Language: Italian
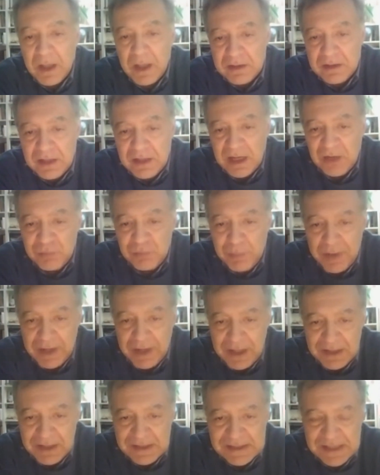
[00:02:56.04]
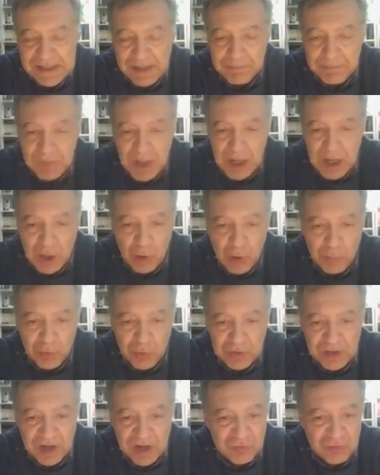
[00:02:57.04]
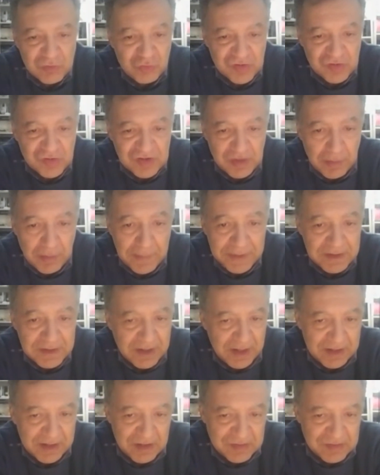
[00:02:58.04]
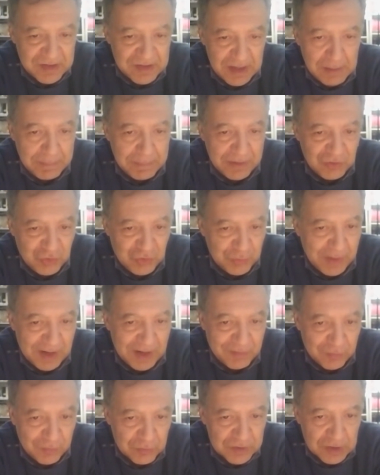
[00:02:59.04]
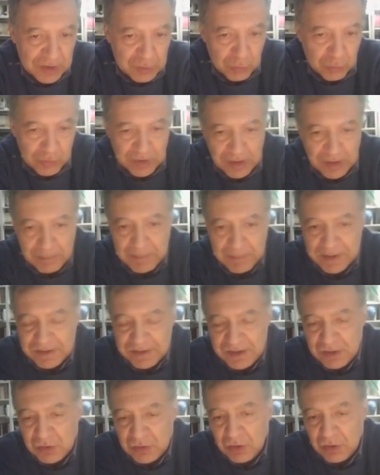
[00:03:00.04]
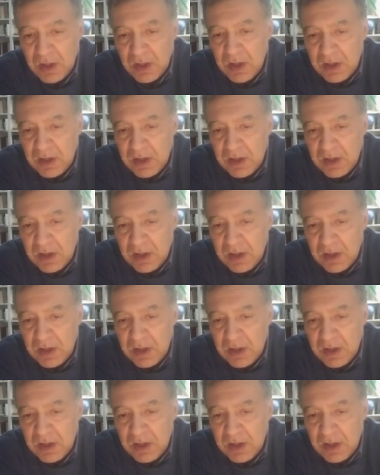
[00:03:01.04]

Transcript: dell'esperienza che lo porterà successivamente ad essere il principale fondatore del Partito,